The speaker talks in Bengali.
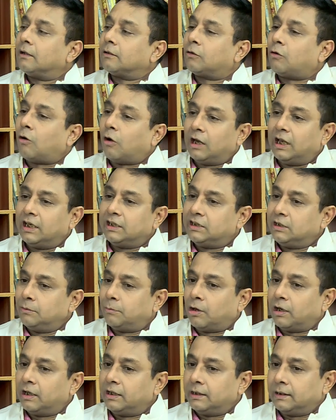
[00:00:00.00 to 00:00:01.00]
কলেজ
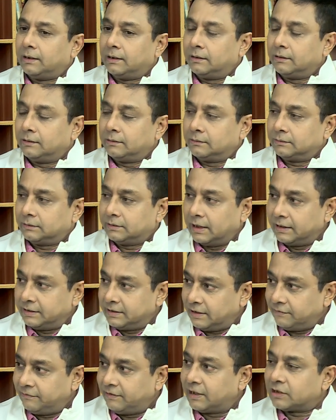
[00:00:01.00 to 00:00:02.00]
জীবনে সেন্ট
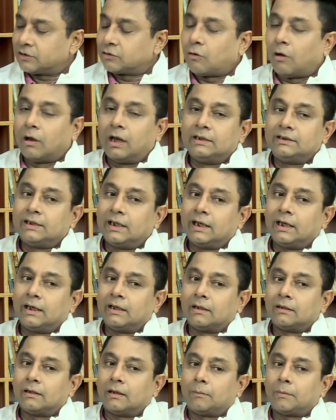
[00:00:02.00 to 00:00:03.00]
জেভিয়ার্স কলেজে
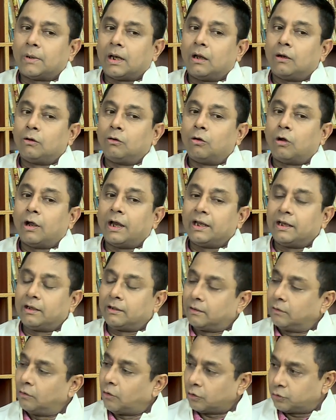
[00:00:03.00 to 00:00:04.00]
আমরা নয়ের
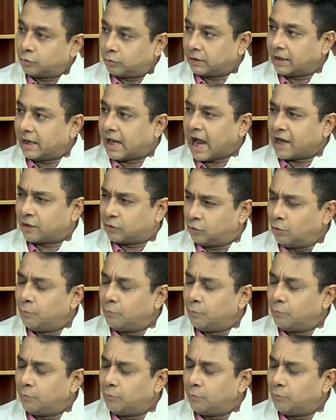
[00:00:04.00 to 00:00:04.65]
দশকের একদম